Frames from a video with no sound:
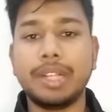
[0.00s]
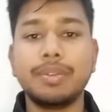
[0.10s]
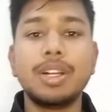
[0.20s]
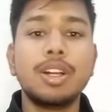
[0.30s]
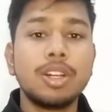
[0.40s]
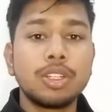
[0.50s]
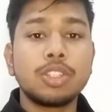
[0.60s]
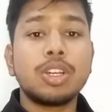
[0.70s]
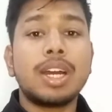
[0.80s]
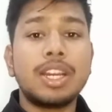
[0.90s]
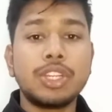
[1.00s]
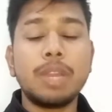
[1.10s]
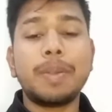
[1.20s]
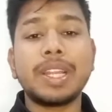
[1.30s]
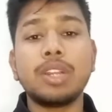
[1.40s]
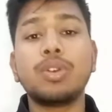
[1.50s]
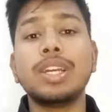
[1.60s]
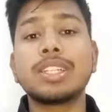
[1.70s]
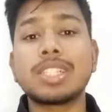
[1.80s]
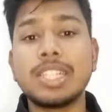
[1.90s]
पटेल दोस्तों हर्षल पटेल को
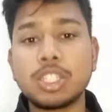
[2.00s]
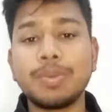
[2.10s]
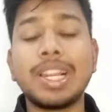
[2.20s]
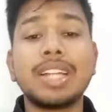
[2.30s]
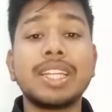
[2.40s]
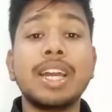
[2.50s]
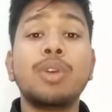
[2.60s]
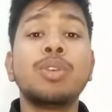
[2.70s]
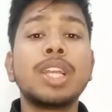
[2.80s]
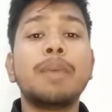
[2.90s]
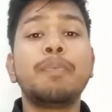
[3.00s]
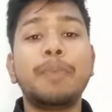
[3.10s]
इस लिस्ट में लाता है उनका